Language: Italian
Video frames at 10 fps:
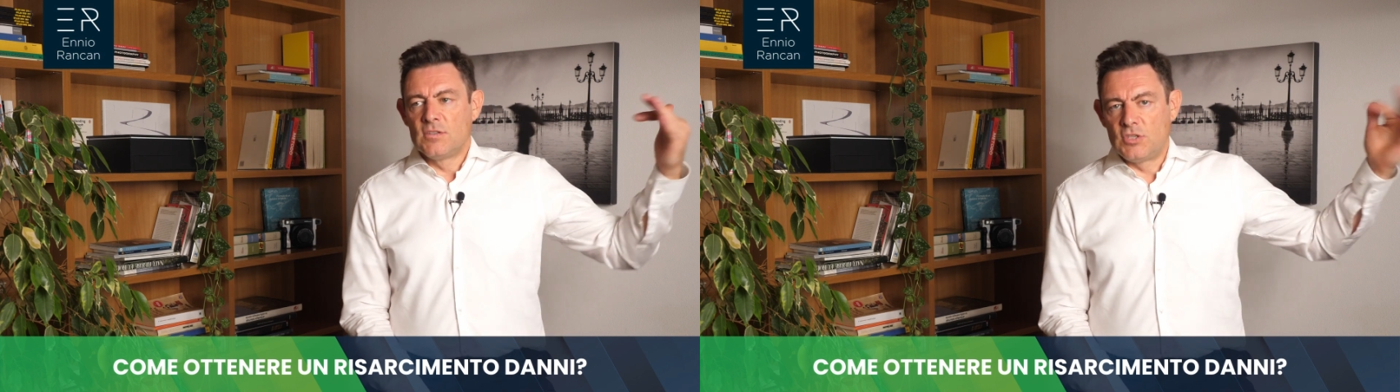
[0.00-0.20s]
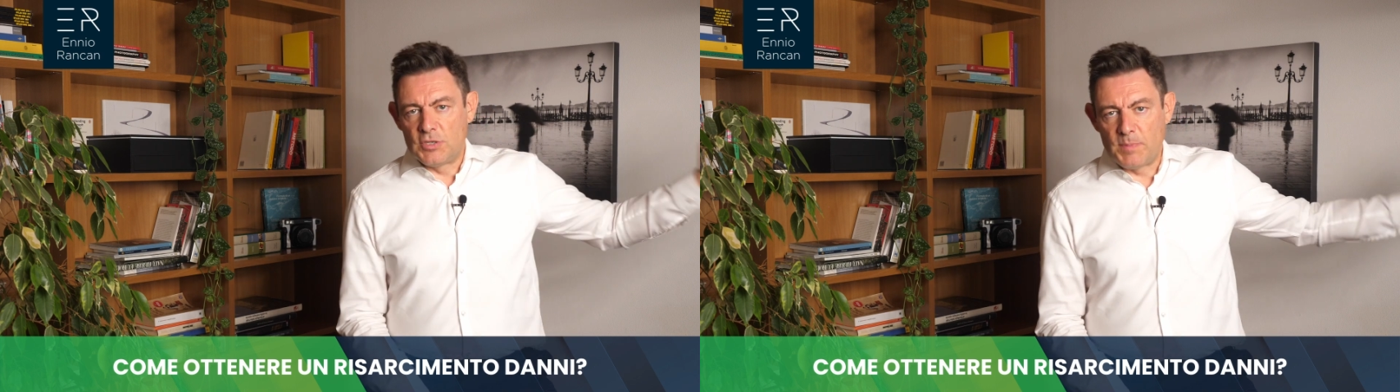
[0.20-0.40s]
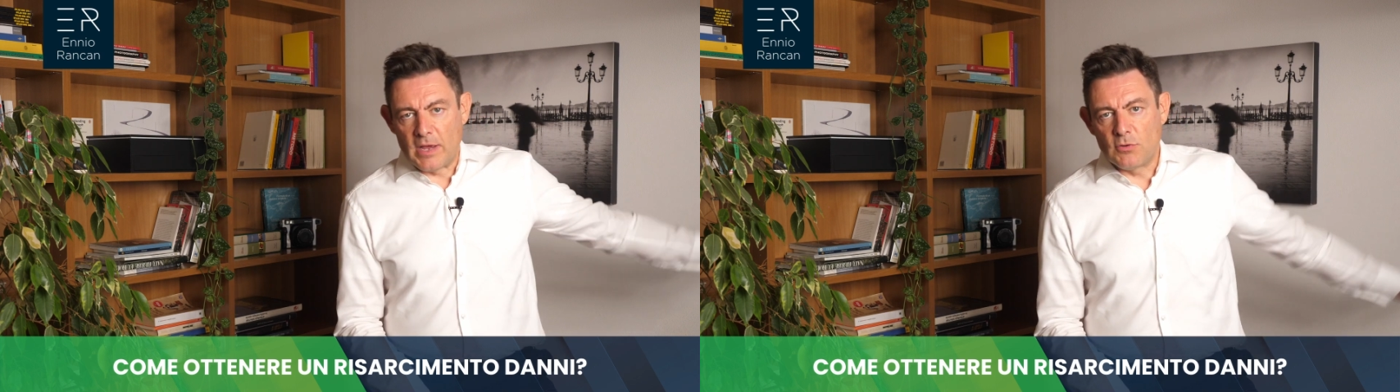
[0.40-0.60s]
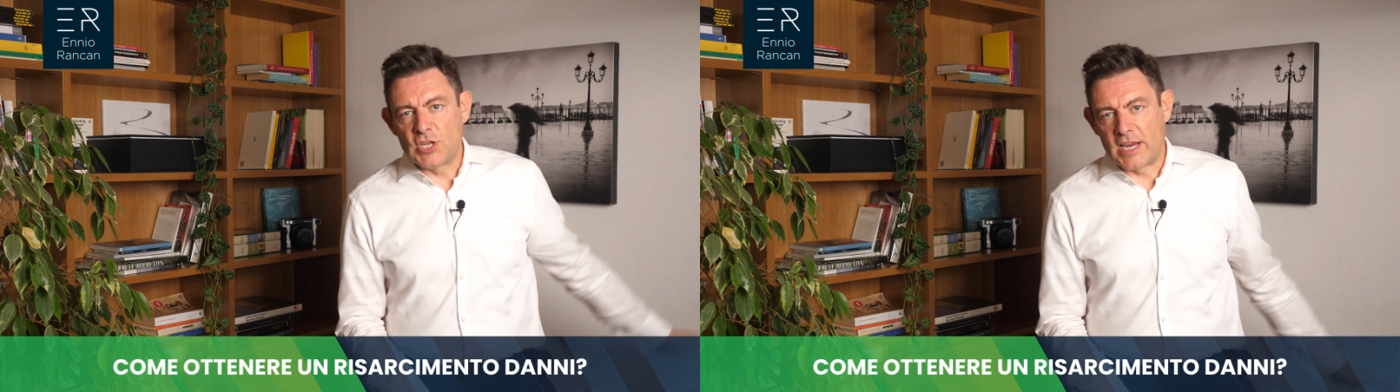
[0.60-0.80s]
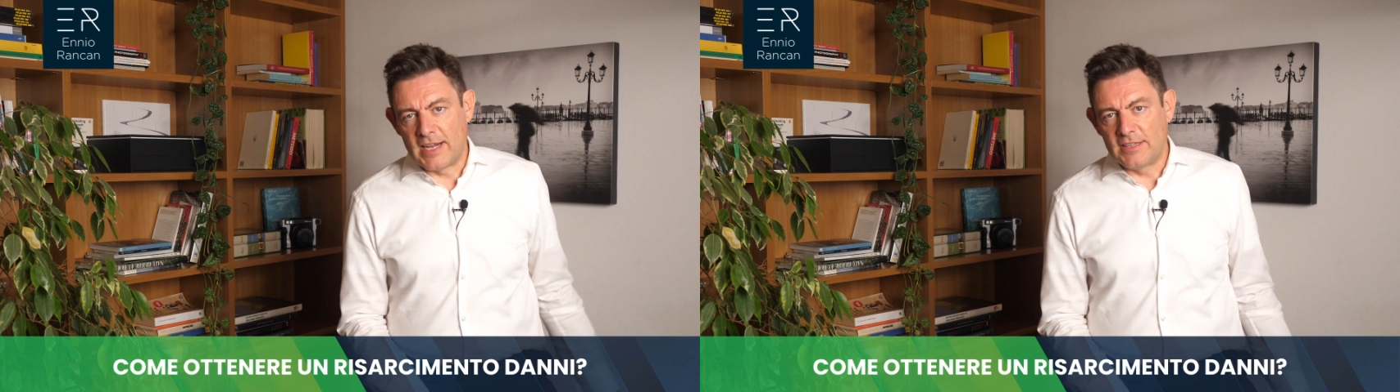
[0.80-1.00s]
Ti spiego
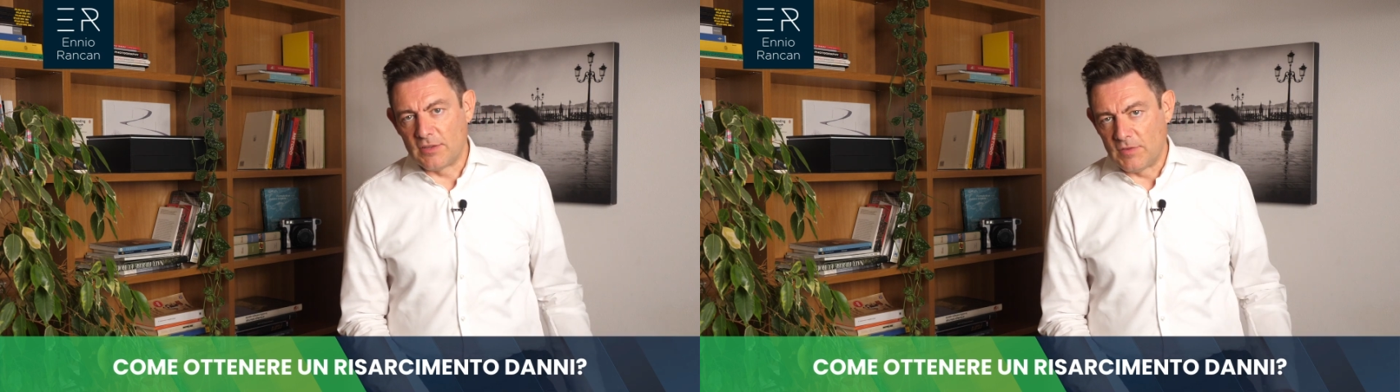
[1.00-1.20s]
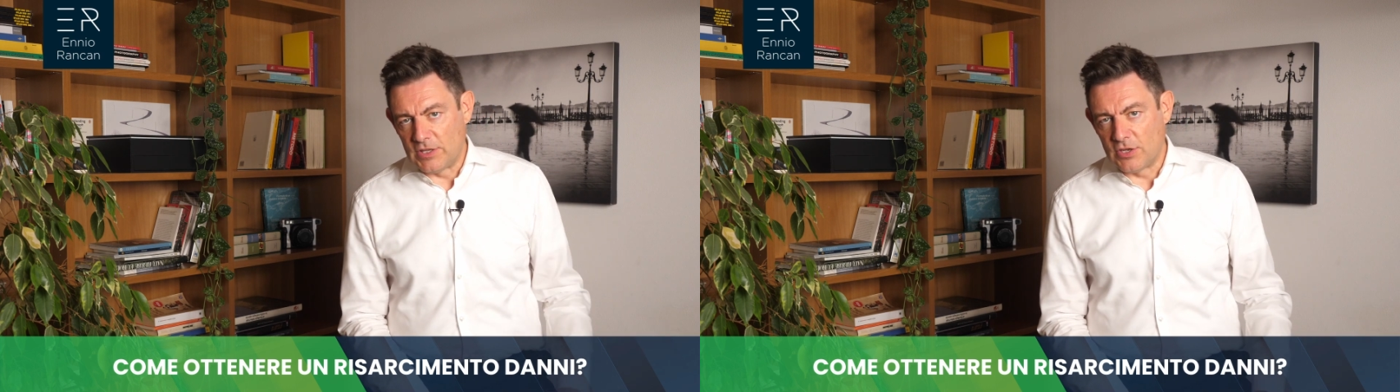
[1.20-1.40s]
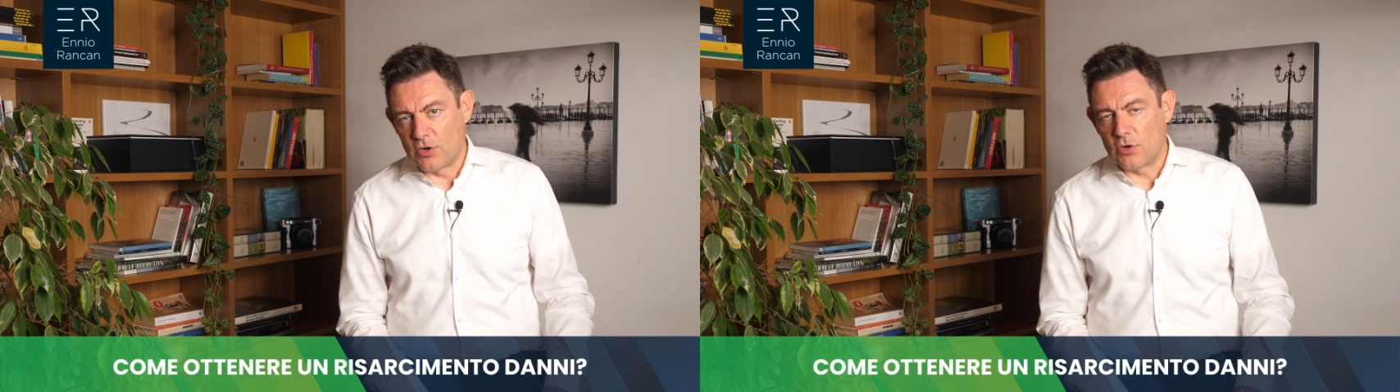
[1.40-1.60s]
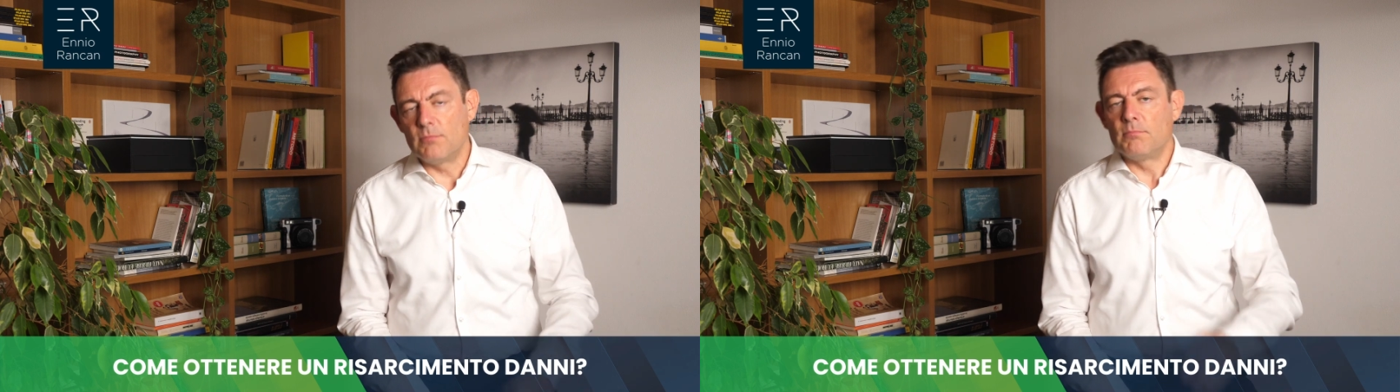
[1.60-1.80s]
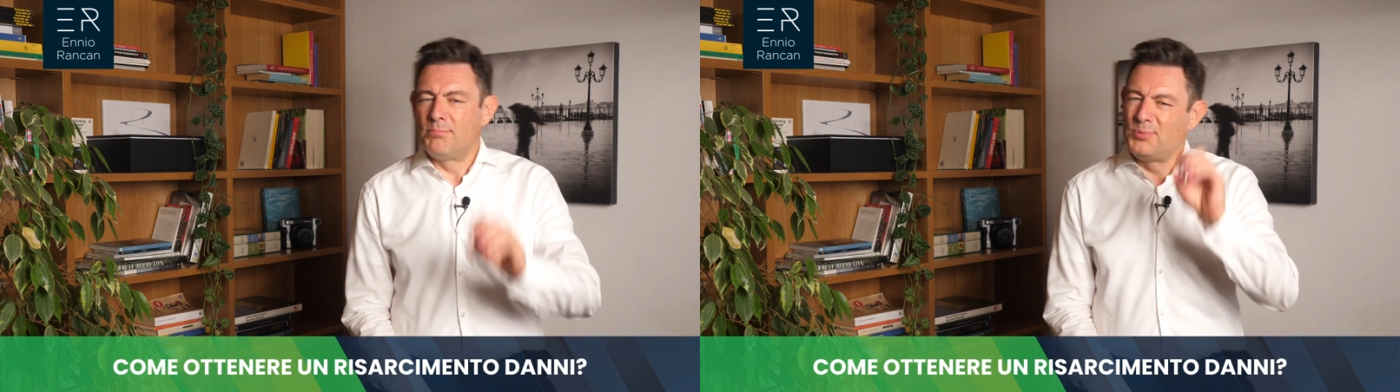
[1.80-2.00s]
già in altri video